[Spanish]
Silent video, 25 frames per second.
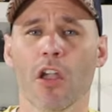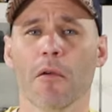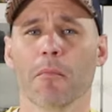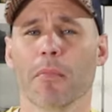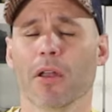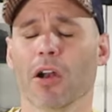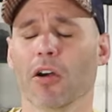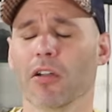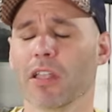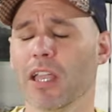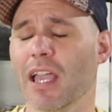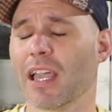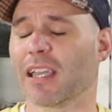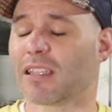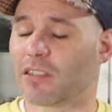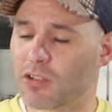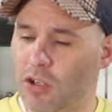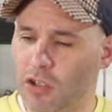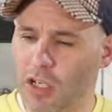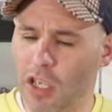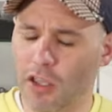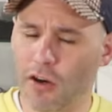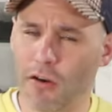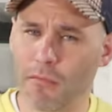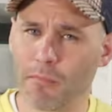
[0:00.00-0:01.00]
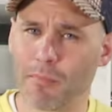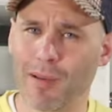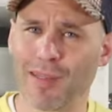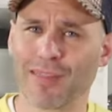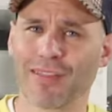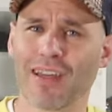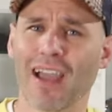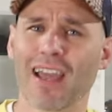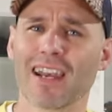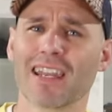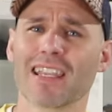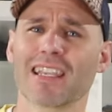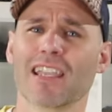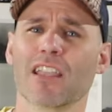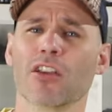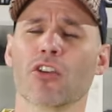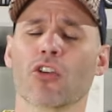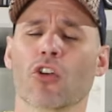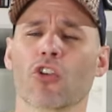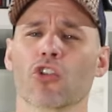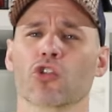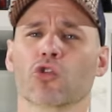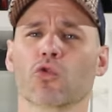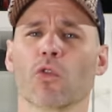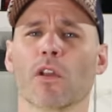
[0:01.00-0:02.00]
Pero oye, yo quiero empezar y
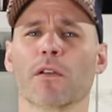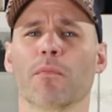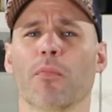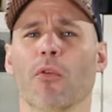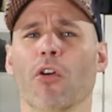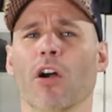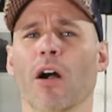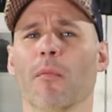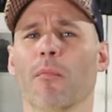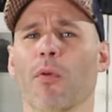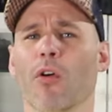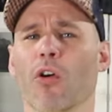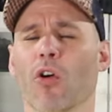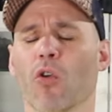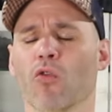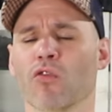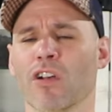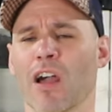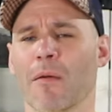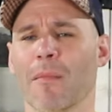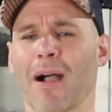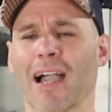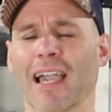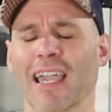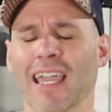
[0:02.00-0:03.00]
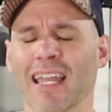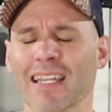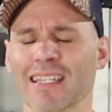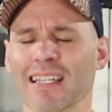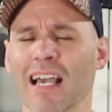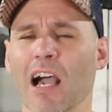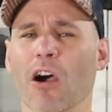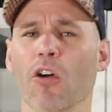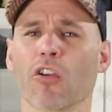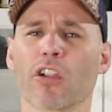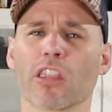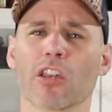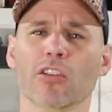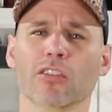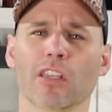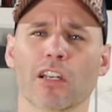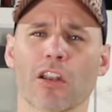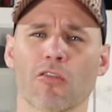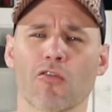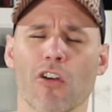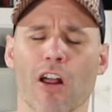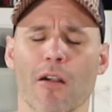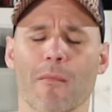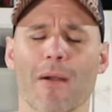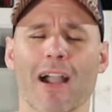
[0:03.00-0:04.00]
quiero construir poco a poco una maqueta o quiero
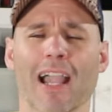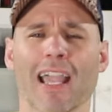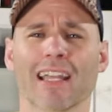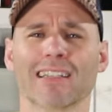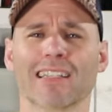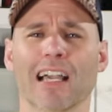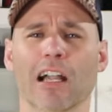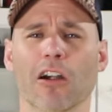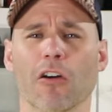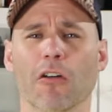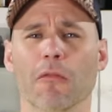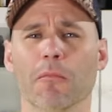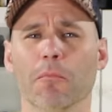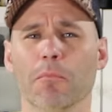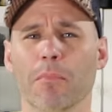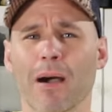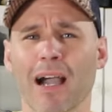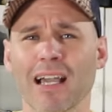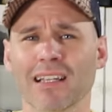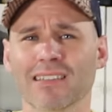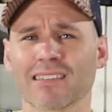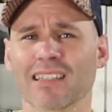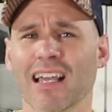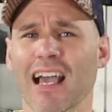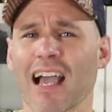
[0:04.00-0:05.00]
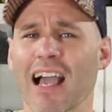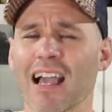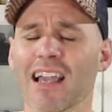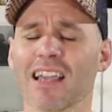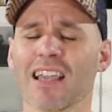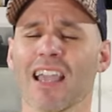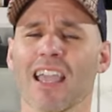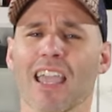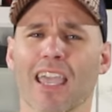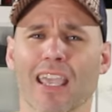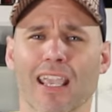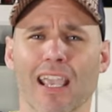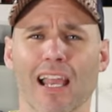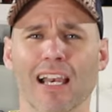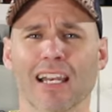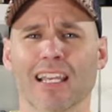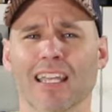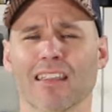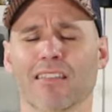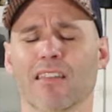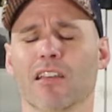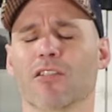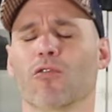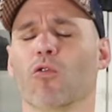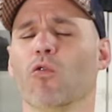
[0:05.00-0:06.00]
tener una maqueta compacta en el
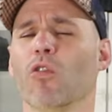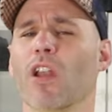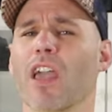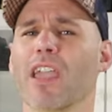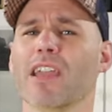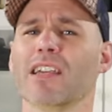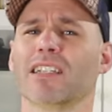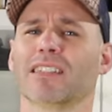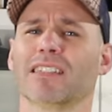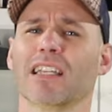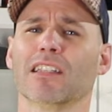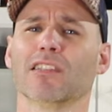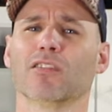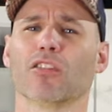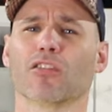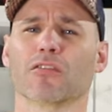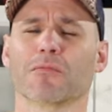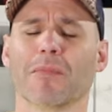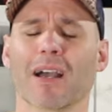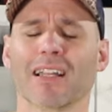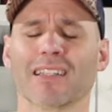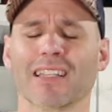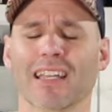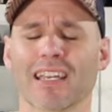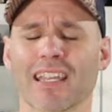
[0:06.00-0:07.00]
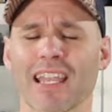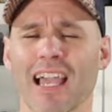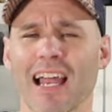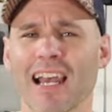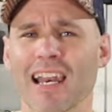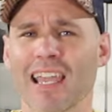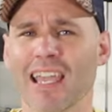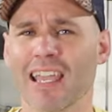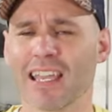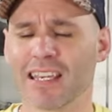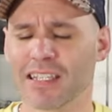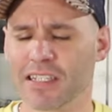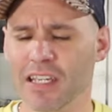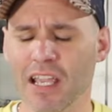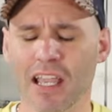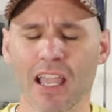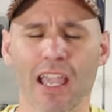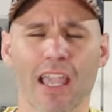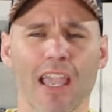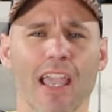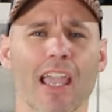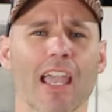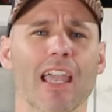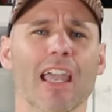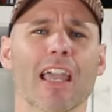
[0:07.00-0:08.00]
que circule distintos materiales,
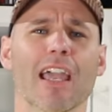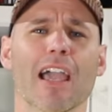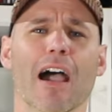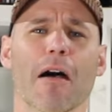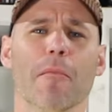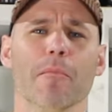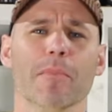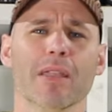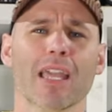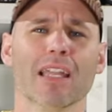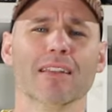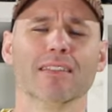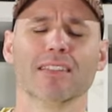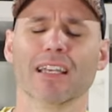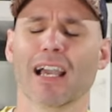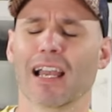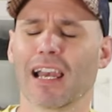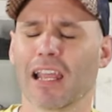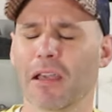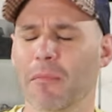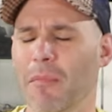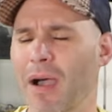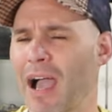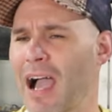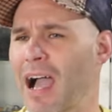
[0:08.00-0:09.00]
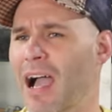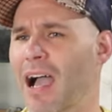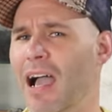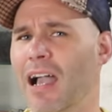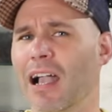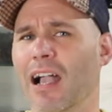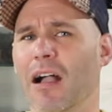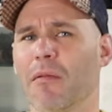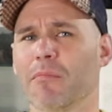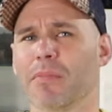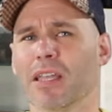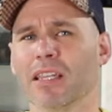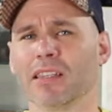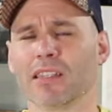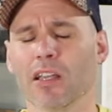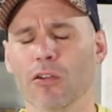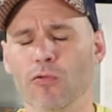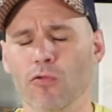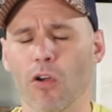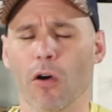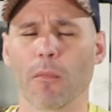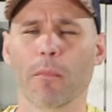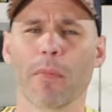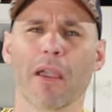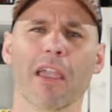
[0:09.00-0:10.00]
eh, ambiente alemán, ambiente
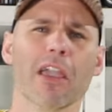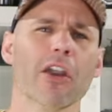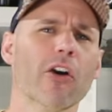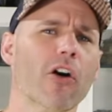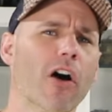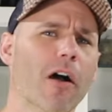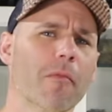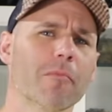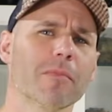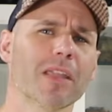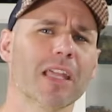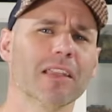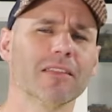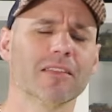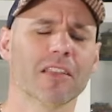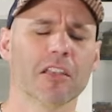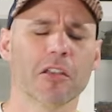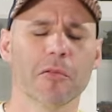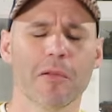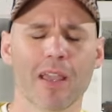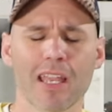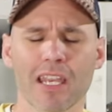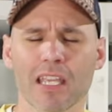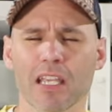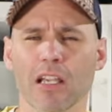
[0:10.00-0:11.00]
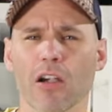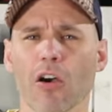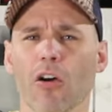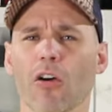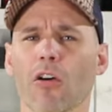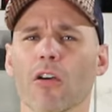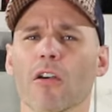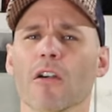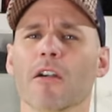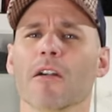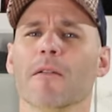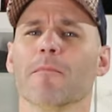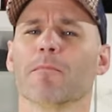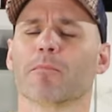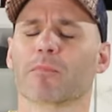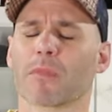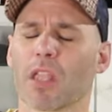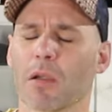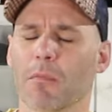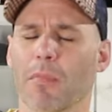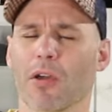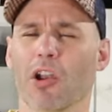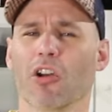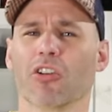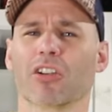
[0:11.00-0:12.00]
europeo, ambiente ibérico
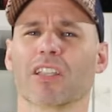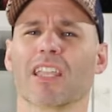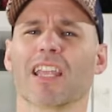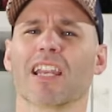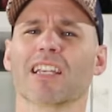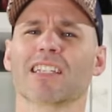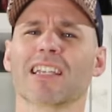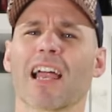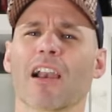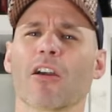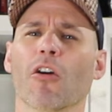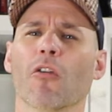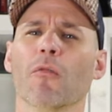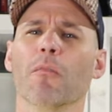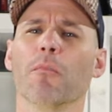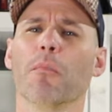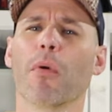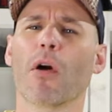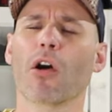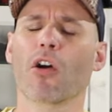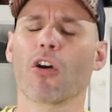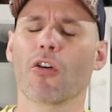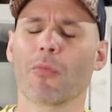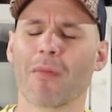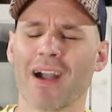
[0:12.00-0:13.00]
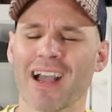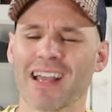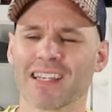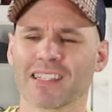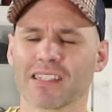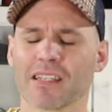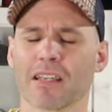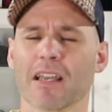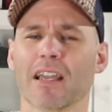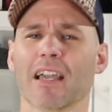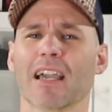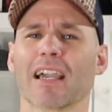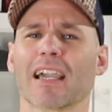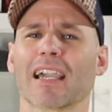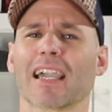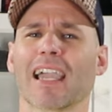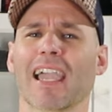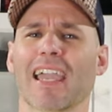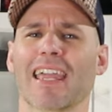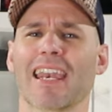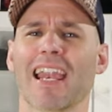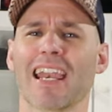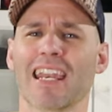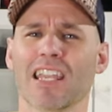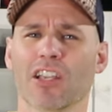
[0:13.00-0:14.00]
pero quieres algo un poco más
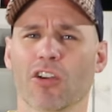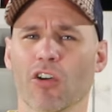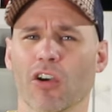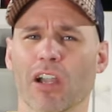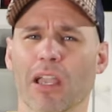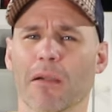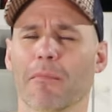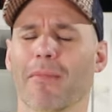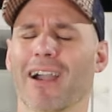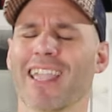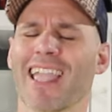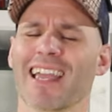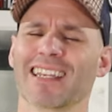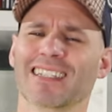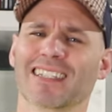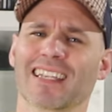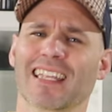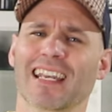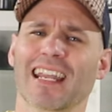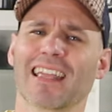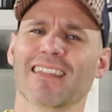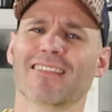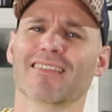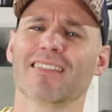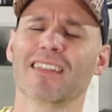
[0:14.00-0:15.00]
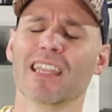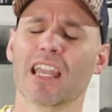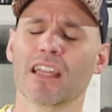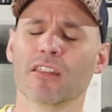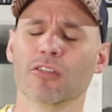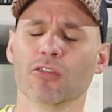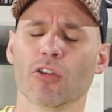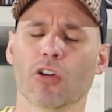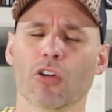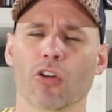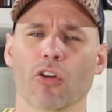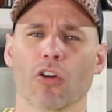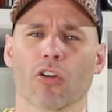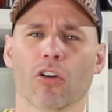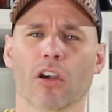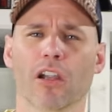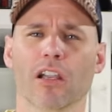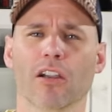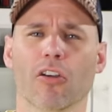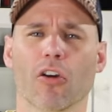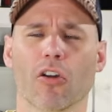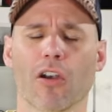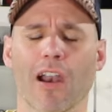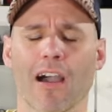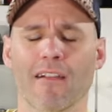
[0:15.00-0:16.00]
genérico, que vayas creciendo
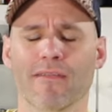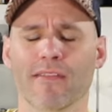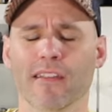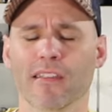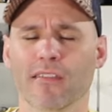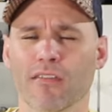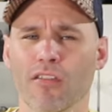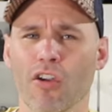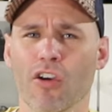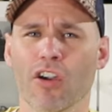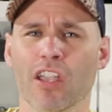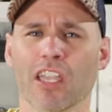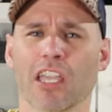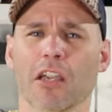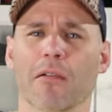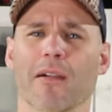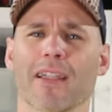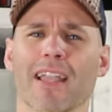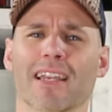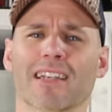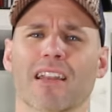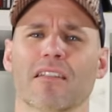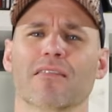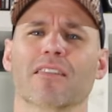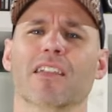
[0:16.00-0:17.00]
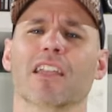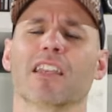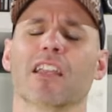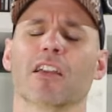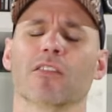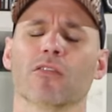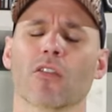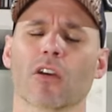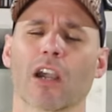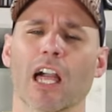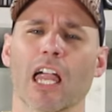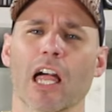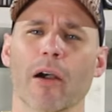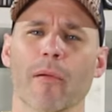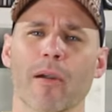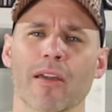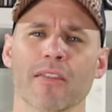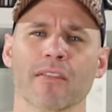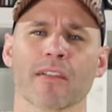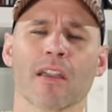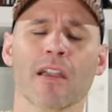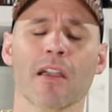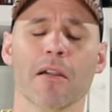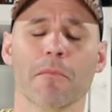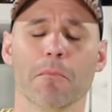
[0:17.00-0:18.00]
con, con la afición y que vayas adquiriendo cada
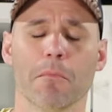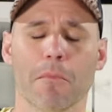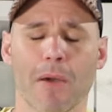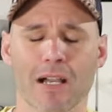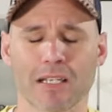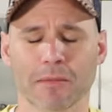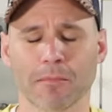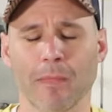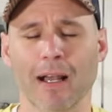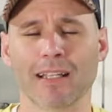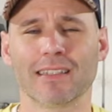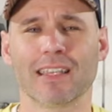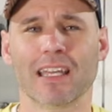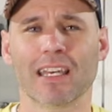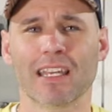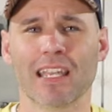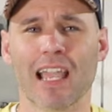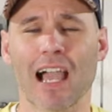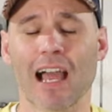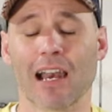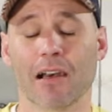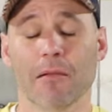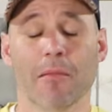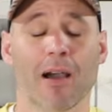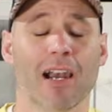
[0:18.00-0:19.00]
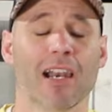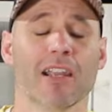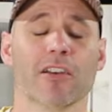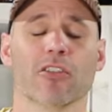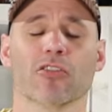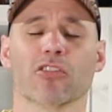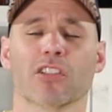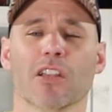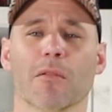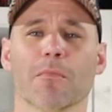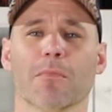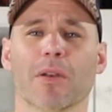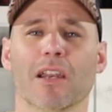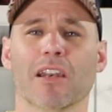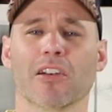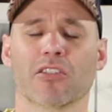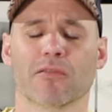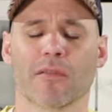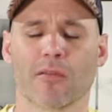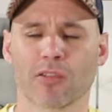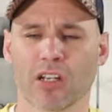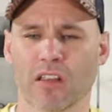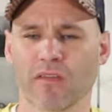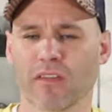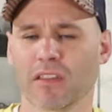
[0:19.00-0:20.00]
vez más material, ¿vale? No siempre nos
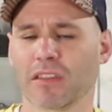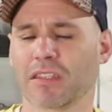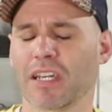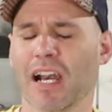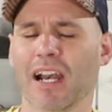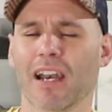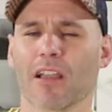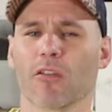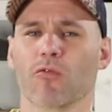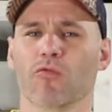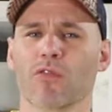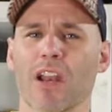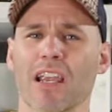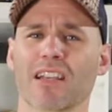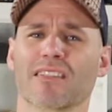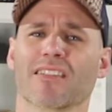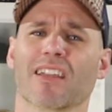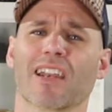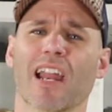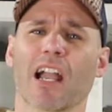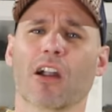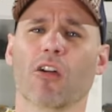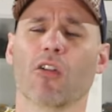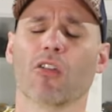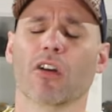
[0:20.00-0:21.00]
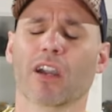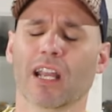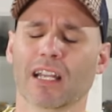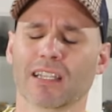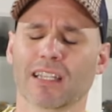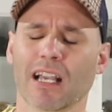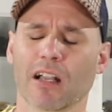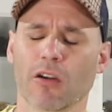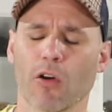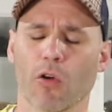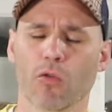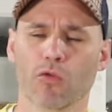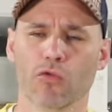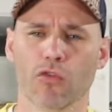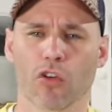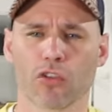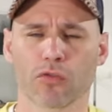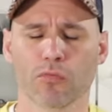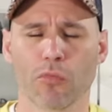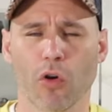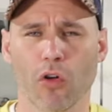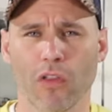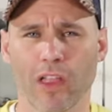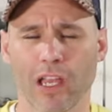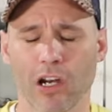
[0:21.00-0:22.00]
vamos a centrar en una escena concreta con unos
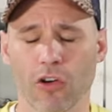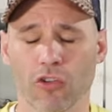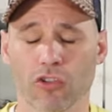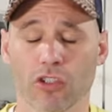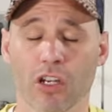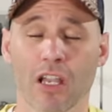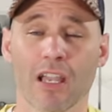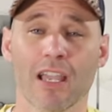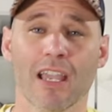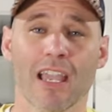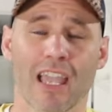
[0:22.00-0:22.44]
modelos.